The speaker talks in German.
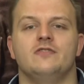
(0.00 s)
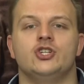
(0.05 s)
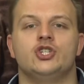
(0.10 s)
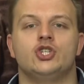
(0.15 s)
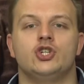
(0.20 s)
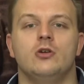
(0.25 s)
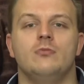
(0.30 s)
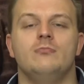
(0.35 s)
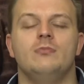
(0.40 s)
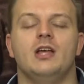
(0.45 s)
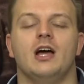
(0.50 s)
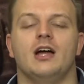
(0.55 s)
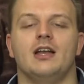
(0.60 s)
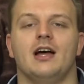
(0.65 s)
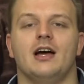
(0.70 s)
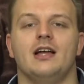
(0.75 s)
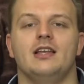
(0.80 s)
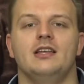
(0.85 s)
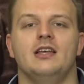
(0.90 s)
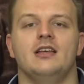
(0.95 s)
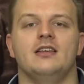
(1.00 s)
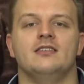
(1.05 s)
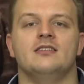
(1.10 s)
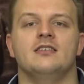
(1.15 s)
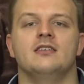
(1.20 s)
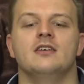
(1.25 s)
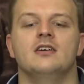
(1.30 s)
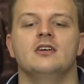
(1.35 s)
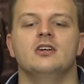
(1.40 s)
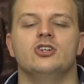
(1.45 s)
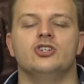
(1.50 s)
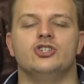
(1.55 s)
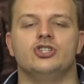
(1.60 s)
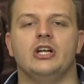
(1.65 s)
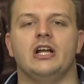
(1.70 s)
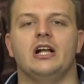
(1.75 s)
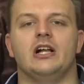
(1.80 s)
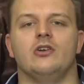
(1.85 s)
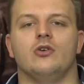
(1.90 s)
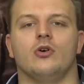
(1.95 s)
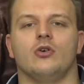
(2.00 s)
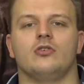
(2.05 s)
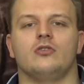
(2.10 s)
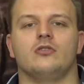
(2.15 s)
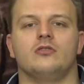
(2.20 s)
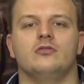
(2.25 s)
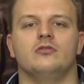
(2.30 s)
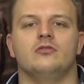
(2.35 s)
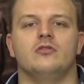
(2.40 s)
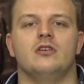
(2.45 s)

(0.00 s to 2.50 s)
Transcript: wie schlimm die an einigen Stellen noch